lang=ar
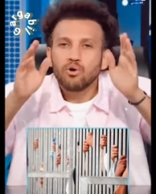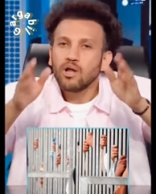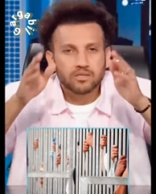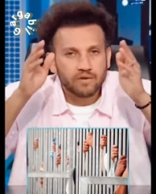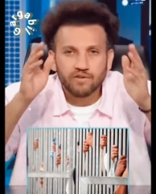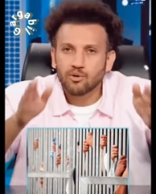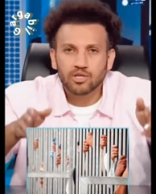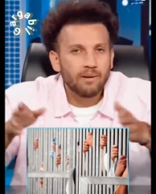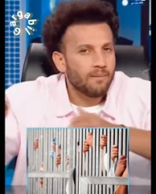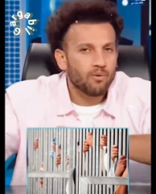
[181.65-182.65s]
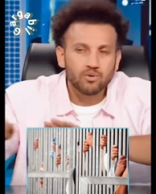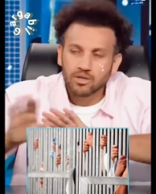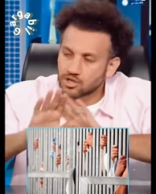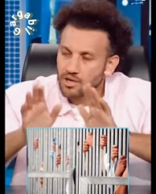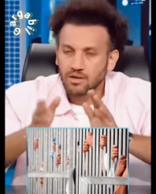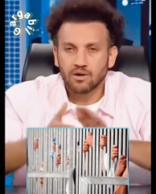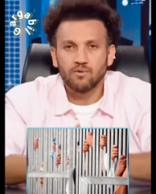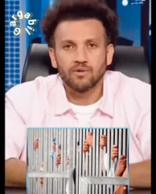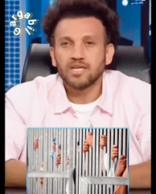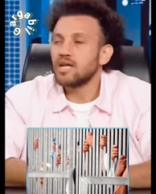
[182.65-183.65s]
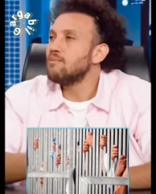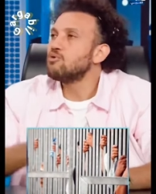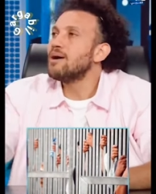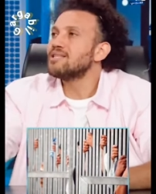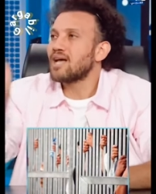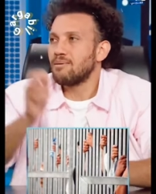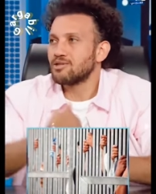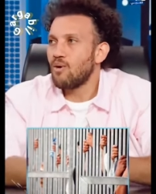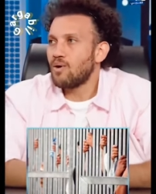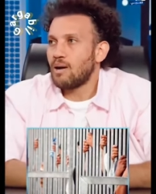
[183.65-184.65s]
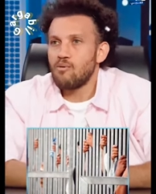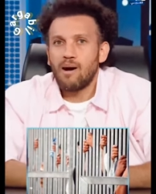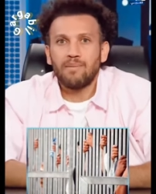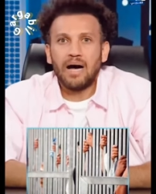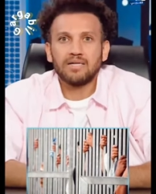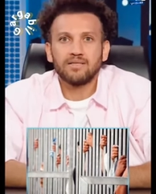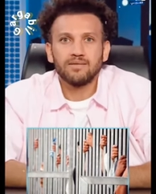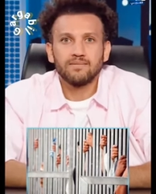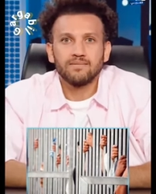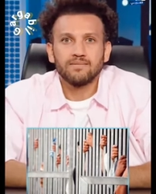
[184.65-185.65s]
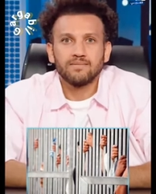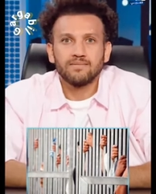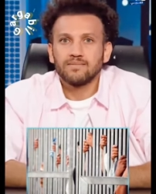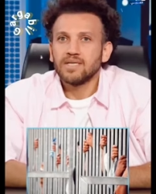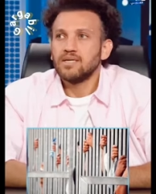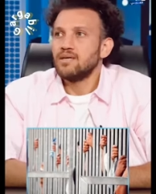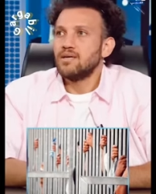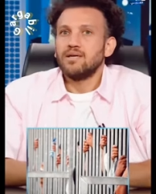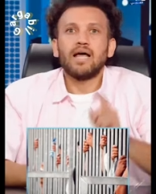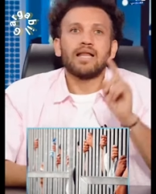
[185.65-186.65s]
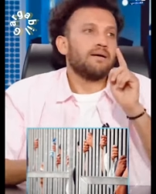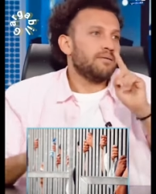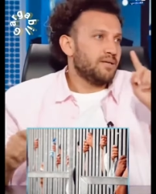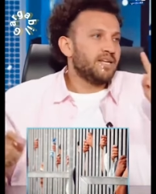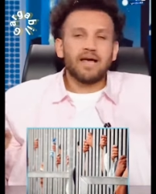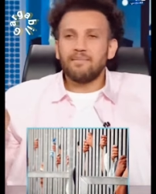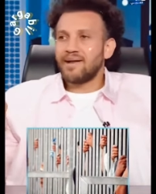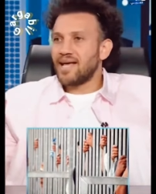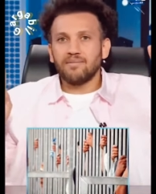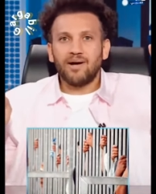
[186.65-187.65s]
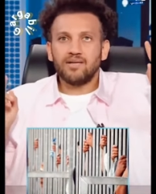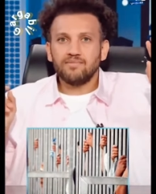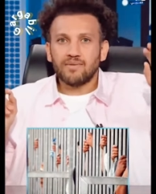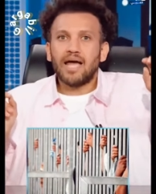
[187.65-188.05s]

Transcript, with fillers: كل اطياف المجتمع موجوده ان شاء الله جوه يلا اعملوا بقى انتخابات جوه والعبوا مع بعض لا لا للأمانة يا جماعة